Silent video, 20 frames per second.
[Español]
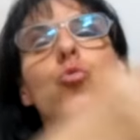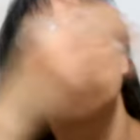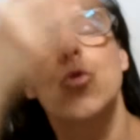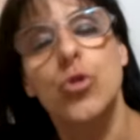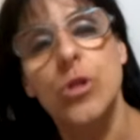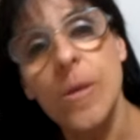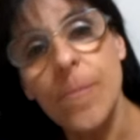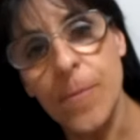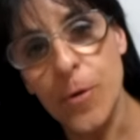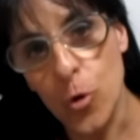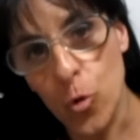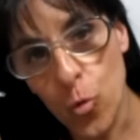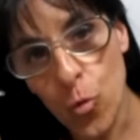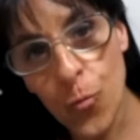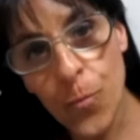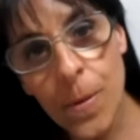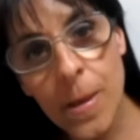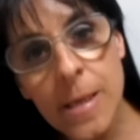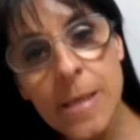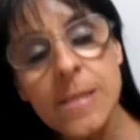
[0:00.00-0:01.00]
no te
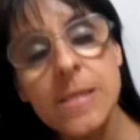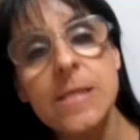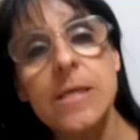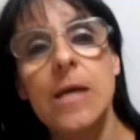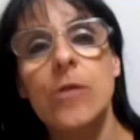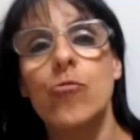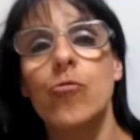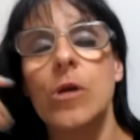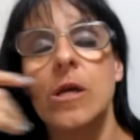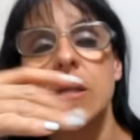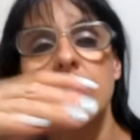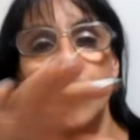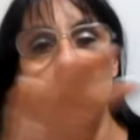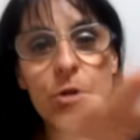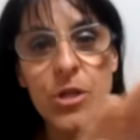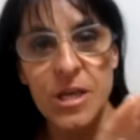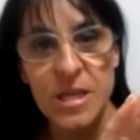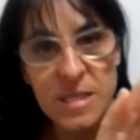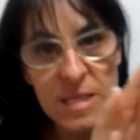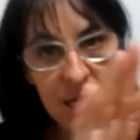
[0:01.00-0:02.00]
preocupes, que tú ya te
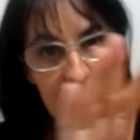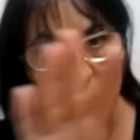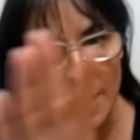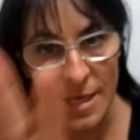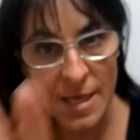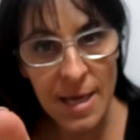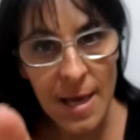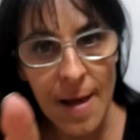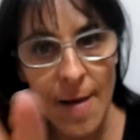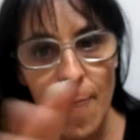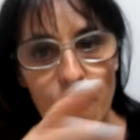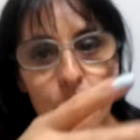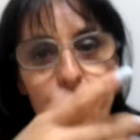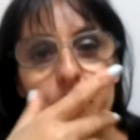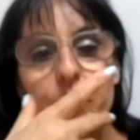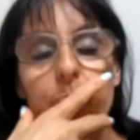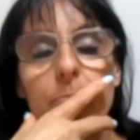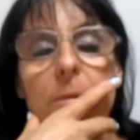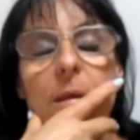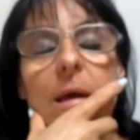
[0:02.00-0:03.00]
pondrás al día
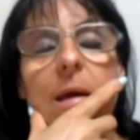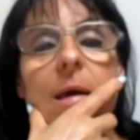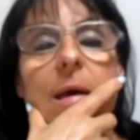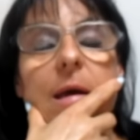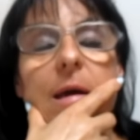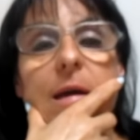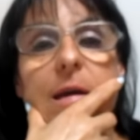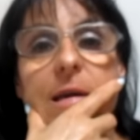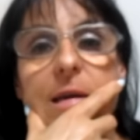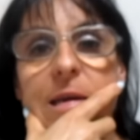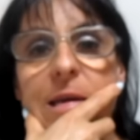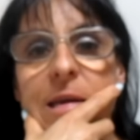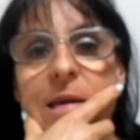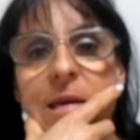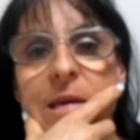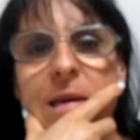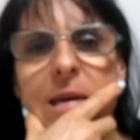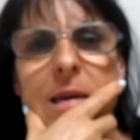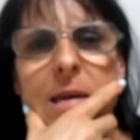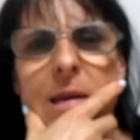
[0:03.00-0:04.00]

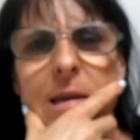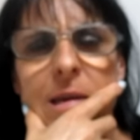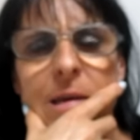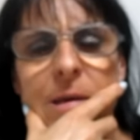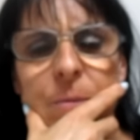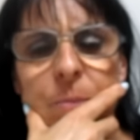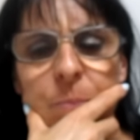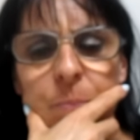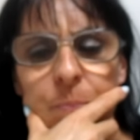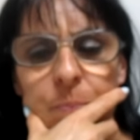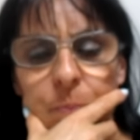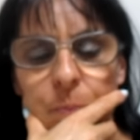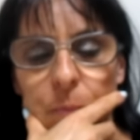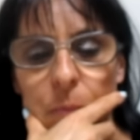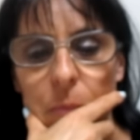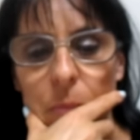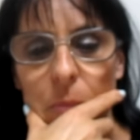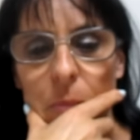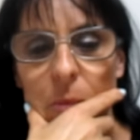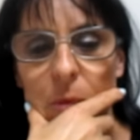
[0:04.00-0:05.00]
y,
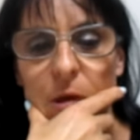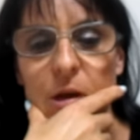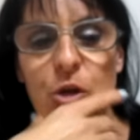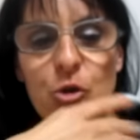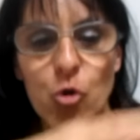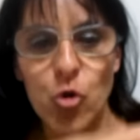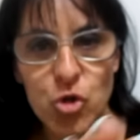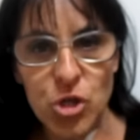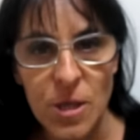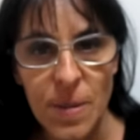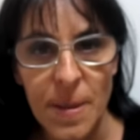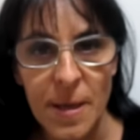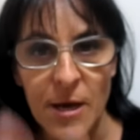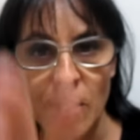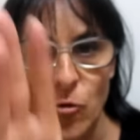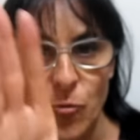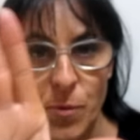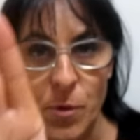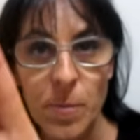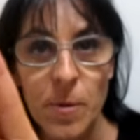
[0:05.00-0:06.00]
y todos andarán.
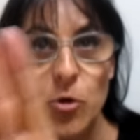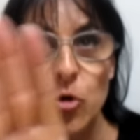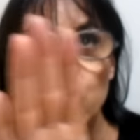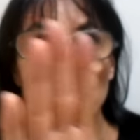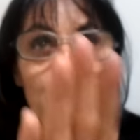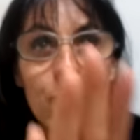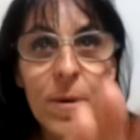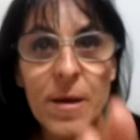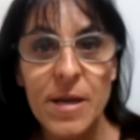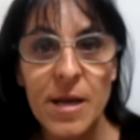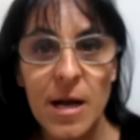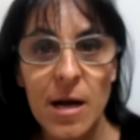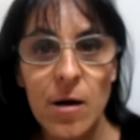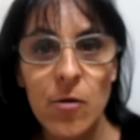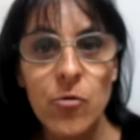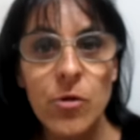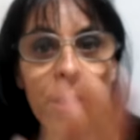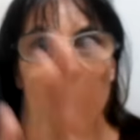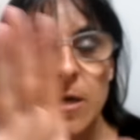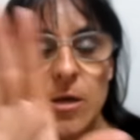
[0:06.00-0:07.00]
Lo primero es tu pareja
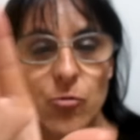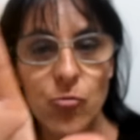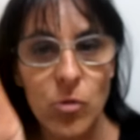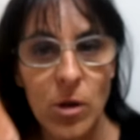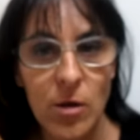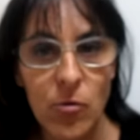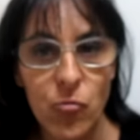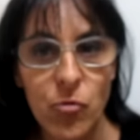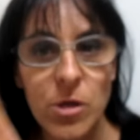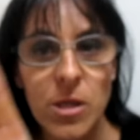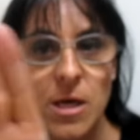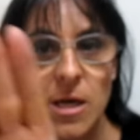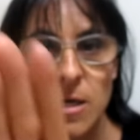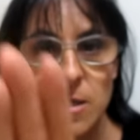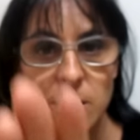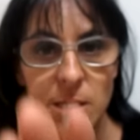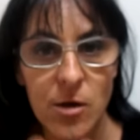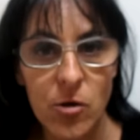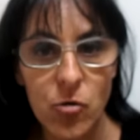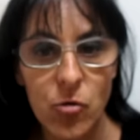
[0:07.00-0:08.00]
ahora, que tú la cuides, que
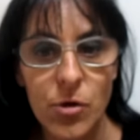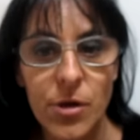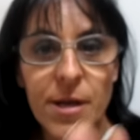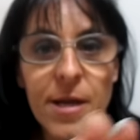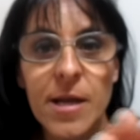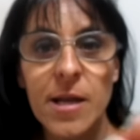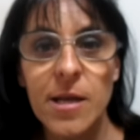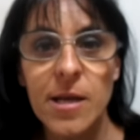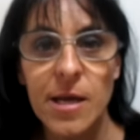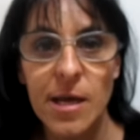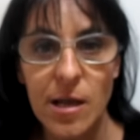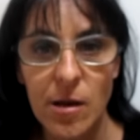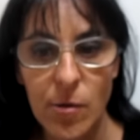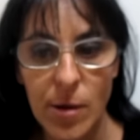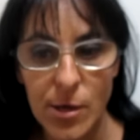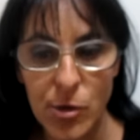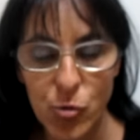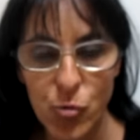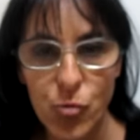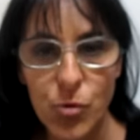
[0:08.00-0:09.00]
estés con él y que lo
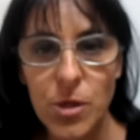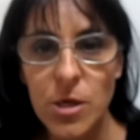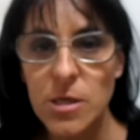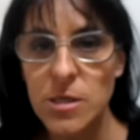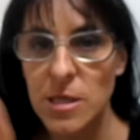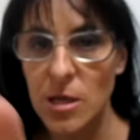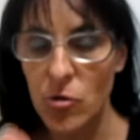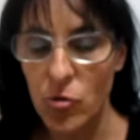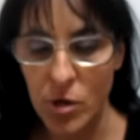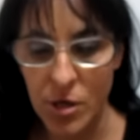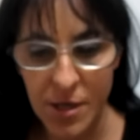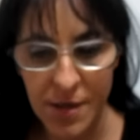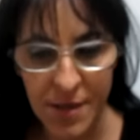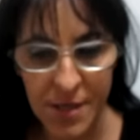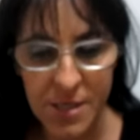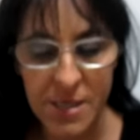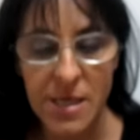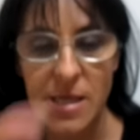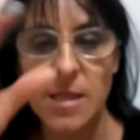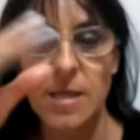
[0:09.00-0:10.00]
ayudes a lo que
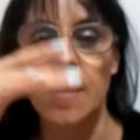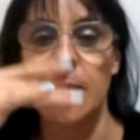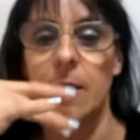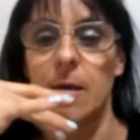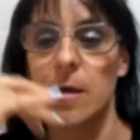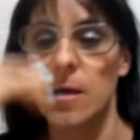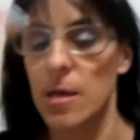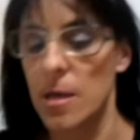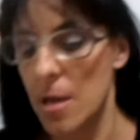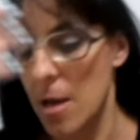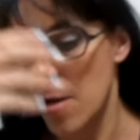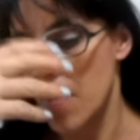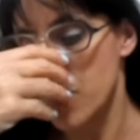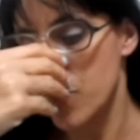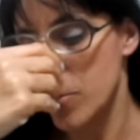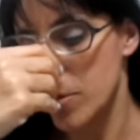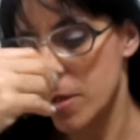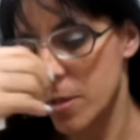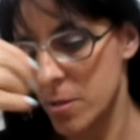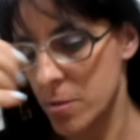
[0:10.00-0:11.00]
necesite. Y ya,
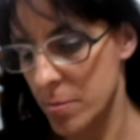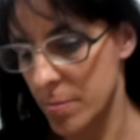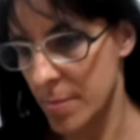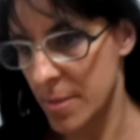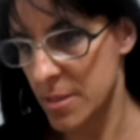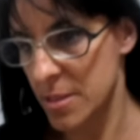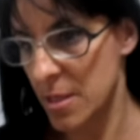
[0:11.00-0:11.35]
pues, más